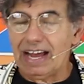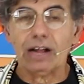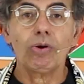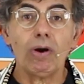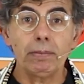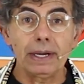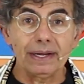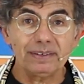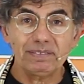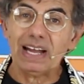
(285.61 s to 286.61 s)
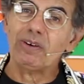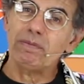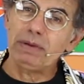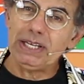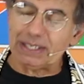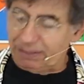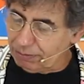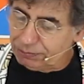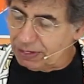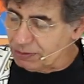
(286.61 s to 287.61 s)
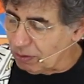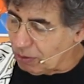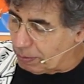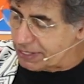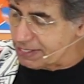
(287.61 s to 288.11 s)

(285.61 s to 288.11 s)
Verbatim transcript: A cobra, a cobrinha. Vamos fazer uma cobra